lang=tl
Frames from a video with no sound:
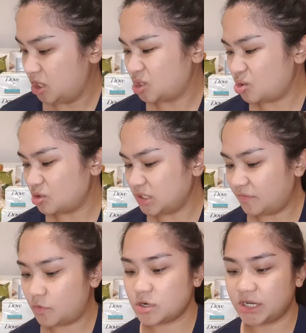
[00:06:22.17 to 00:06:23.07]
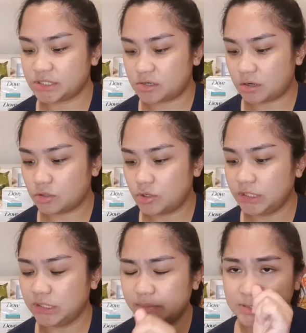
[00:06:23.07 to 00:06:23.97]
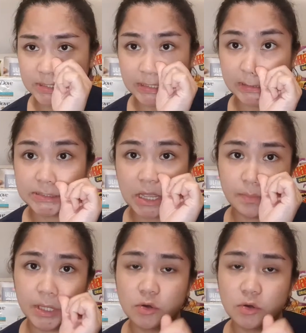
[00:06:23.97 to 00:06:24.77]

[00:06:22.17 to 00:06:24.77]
So, si Forex Cargo, hindi naman sila nagsabi